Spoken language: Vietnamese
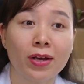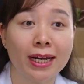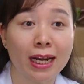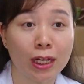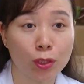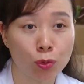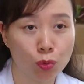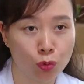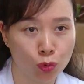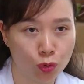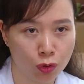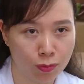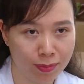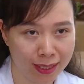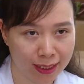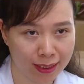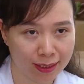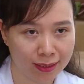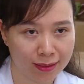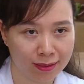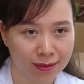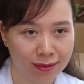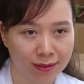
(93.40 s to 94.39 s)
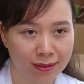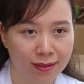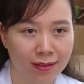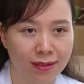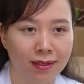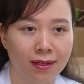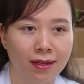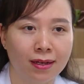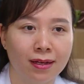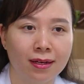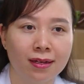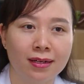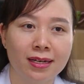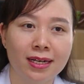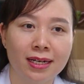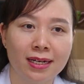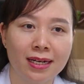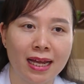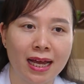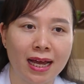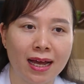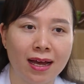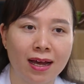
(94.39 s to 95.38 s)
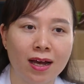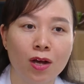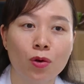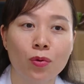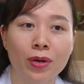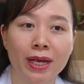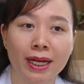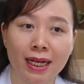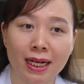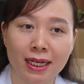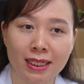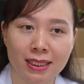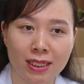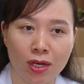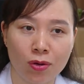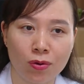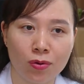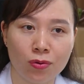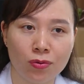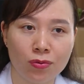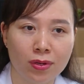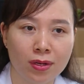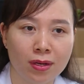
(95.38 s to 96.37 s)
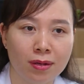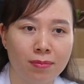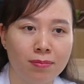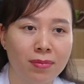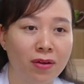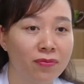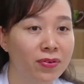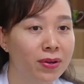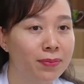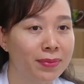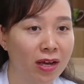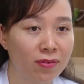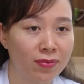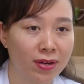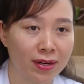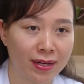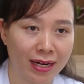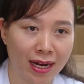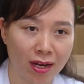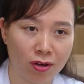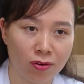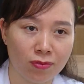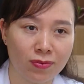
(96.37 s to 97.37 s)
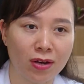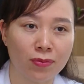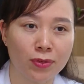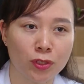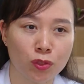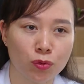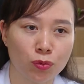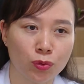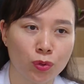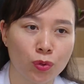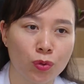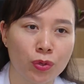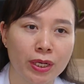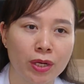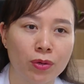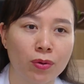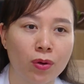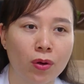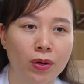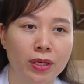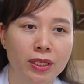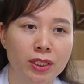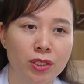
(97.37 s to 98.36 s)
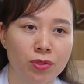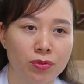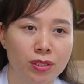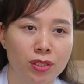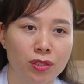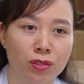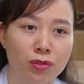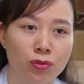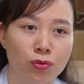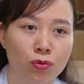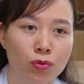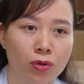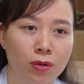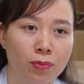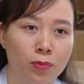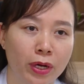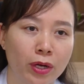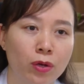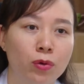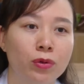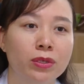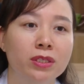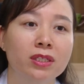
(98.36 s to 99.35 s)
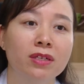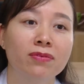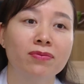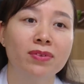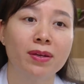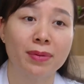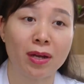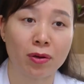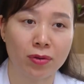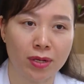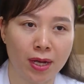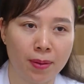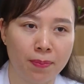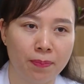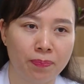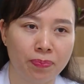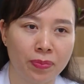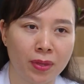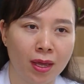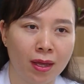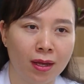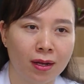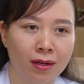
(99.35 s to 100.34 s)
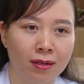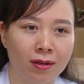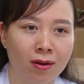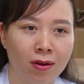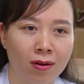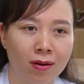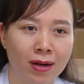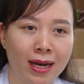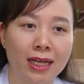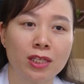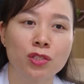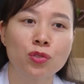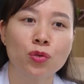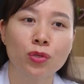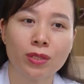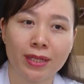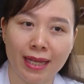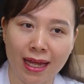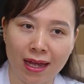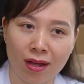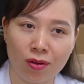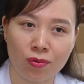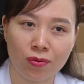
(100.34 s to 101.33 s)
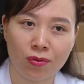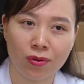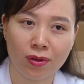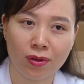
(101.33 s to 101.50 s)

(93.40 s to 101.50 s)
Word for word: cái đặc thù của bệnh ờ, nên là hầu hết các cháu mà viêm não bằng não vào với chúng tôi đều có cái triệu chứng của một cái hội chứng viêm não cấp đó là sốt cao